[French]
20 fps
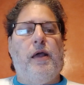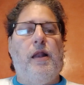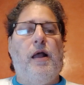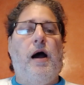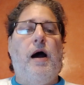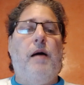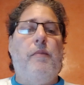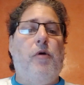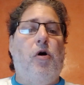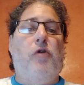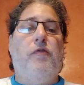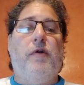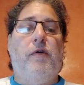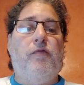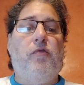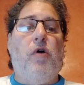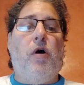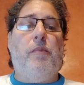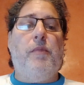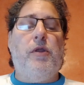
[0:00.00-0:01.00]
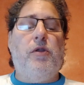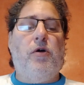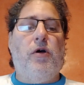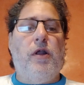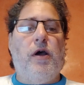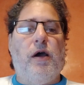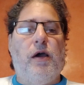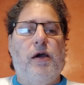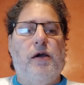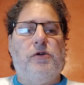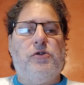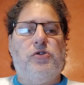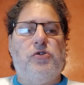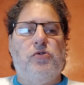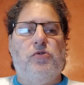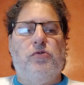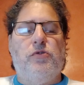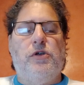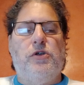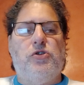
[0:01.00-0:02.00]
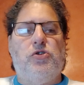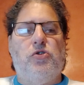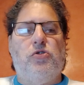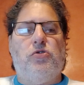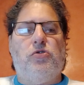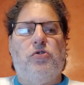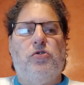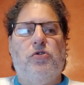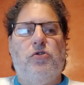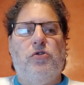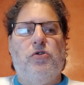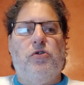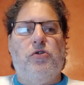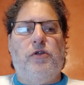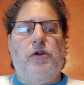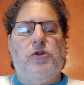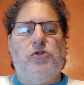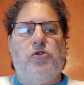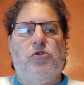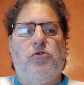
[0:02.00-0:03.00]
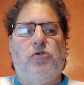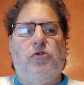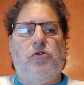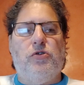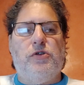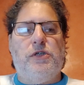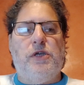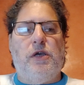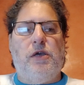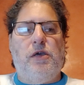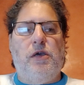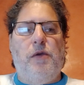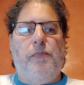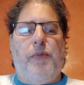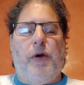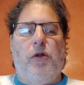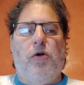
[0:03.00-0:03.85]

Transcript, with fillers: Et là, ben on va voir maintenant la réaction des autres, euh, des autres équipes.